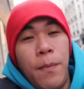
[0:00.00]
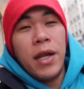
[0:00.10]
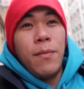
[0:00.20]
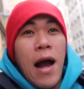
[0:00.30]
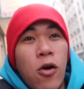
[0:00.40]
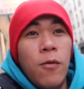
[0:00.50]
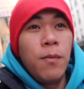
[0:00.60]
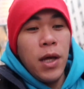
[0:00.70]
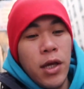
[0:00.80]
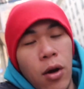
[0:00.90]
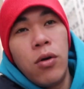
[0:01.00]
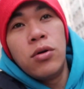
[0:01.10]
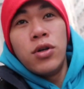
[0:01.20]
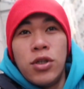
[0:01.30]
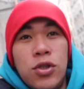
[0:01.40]
panibagong video
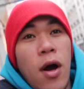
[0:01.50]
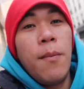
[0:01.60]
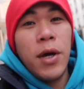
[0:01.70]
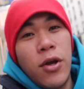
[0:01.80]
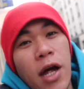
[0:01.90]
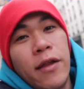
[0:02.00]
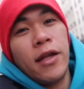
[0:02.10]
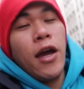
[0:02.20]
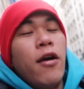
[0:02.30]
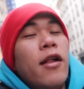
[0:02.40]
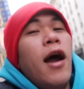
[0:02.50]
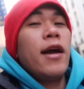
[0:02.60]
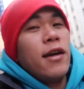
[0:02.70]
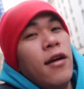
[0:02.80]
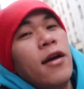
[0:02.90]
So ang video natin ngayon
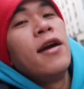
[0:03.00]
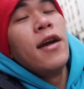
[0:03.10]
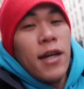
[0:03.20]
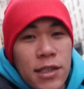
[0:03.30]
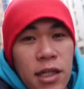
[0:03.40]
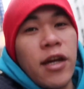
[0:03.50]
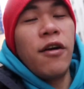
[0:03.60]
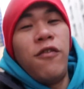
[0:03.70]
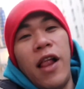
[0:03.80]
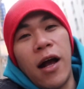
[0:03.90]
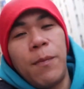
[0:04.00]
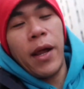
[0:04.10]
ay sneaker vlog pa